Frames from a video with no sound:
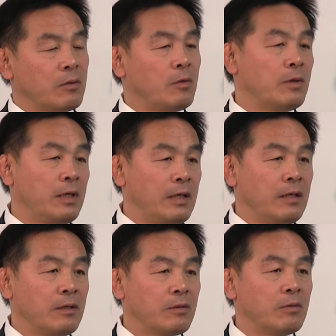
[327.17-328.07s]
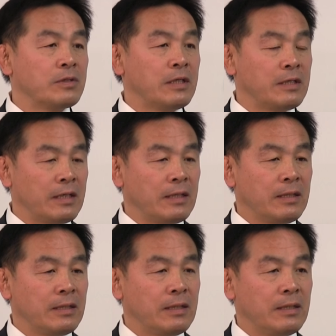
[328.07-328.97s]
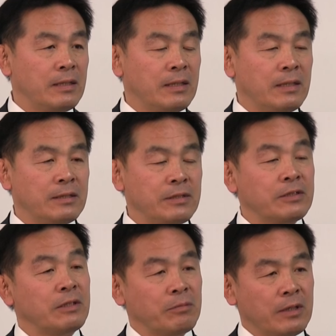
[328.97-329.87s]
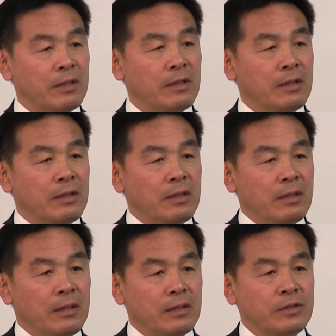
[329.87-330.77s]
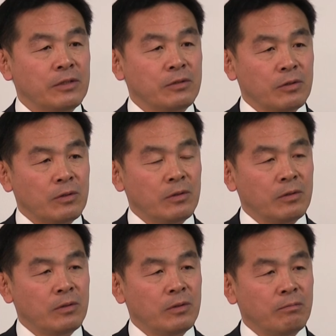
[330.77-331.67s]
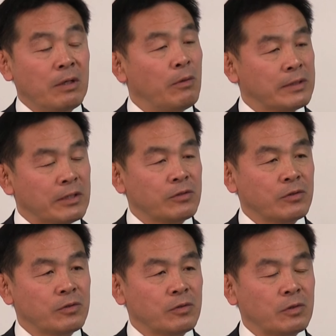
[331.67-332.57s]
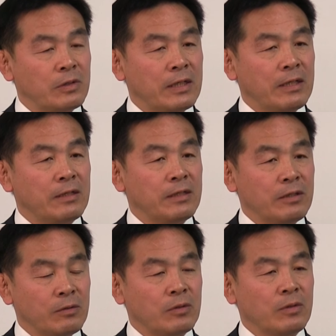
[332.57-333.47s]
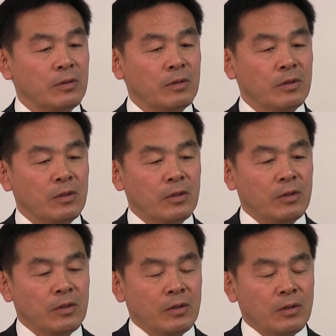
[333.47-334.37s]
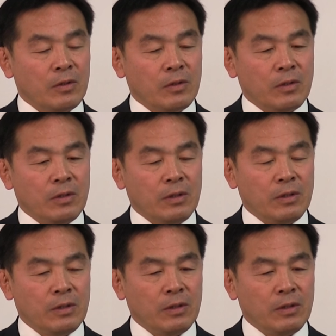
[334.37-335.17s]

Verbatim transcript: 公平公正なシステムできちんとお渡しをすることができると、